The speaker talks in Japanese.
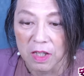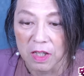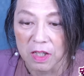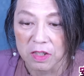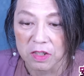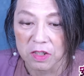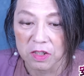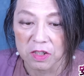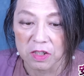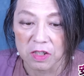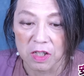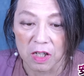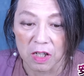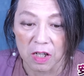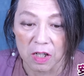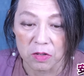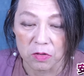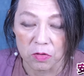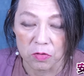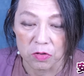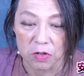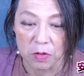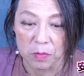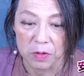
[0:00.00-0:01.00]
自身が
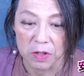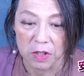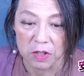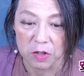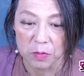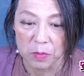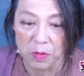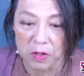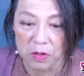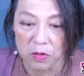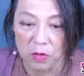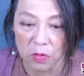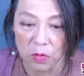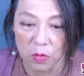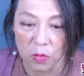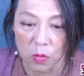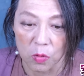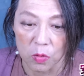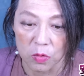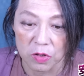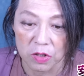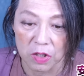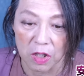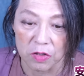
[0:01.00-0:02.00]
会長を務めた自民党の
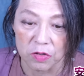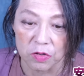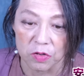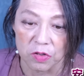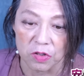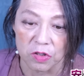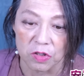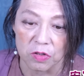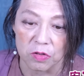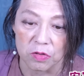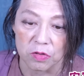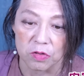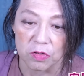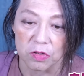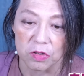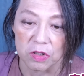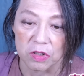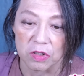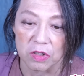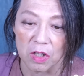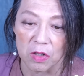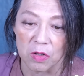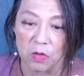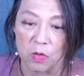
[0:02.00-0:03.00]
宏池会出身の鈴
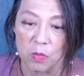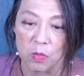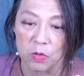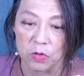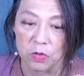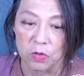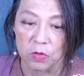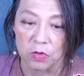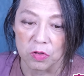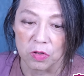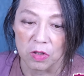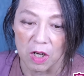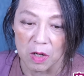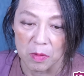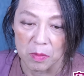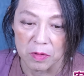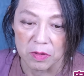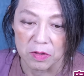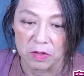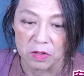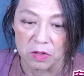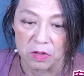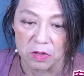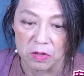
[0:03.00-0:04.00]
木善子元総理となり
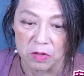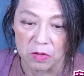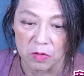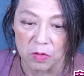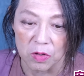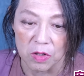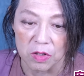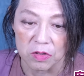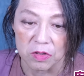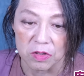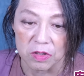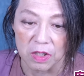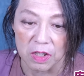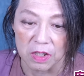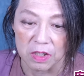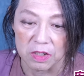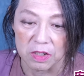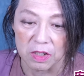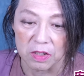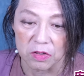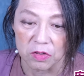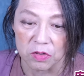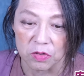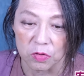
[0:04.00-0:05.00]
ますこれについて
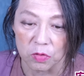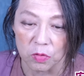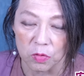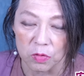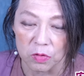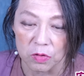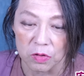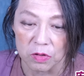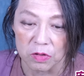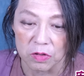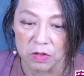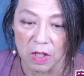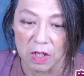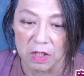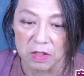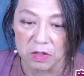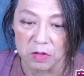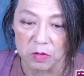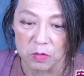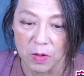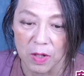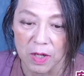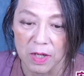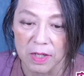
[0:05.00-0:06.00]
岸田首相大
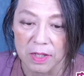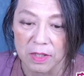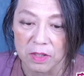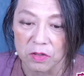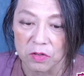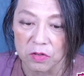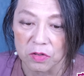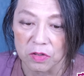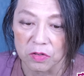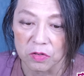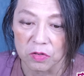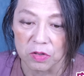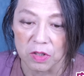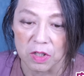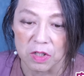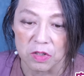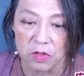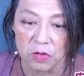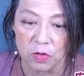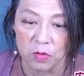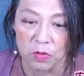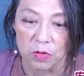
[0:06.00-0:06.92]
臣は13日